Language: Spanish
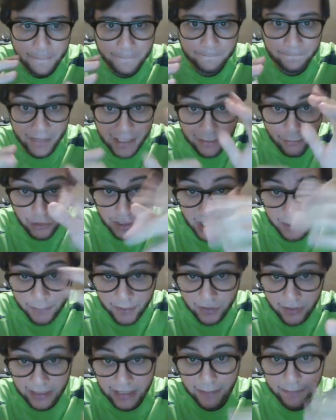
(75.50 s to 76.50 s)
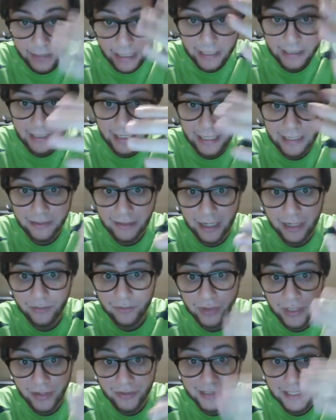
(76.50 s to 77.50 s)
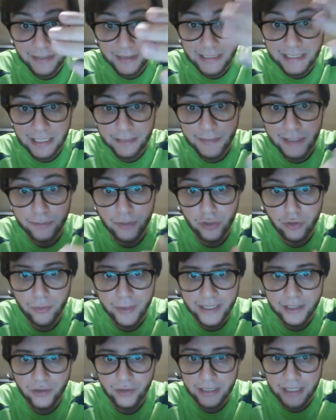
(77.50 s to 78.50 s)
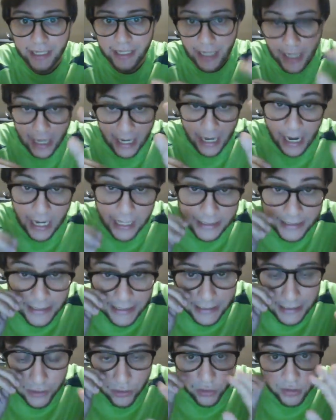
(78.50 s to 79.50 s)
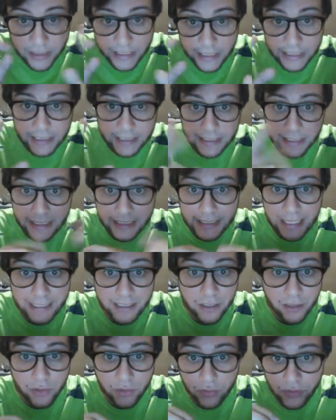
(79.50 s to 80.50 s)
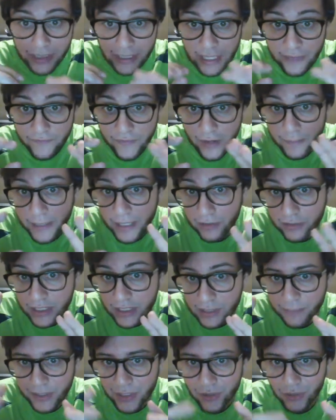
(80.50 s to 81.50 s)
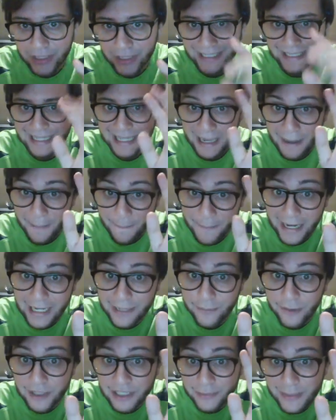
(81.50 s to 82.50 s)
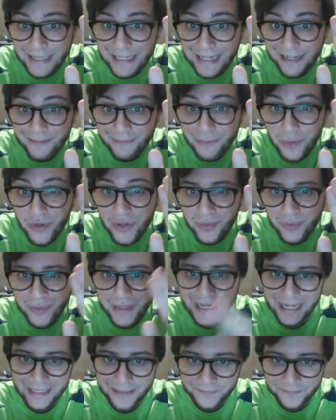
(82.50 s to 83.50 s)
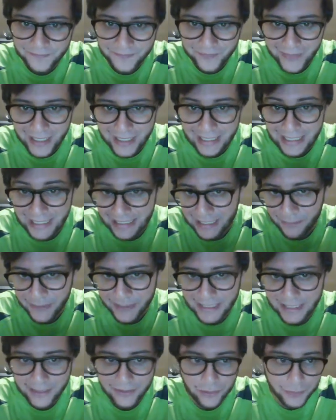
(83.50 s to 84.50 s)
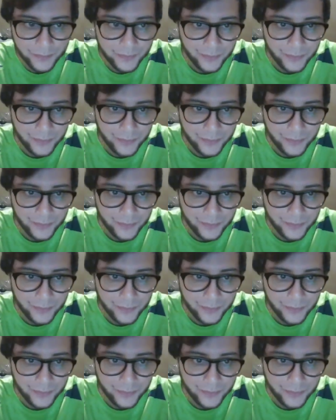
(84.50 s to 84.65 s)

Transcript: y muchas personas han, han, han usado este, este, mismo argumento de que, ah, sí, es que solo quieres hacer escándalo y usar la fama de otras personas. Vea, les voy a explicar muy bien ¿Qué está pasando?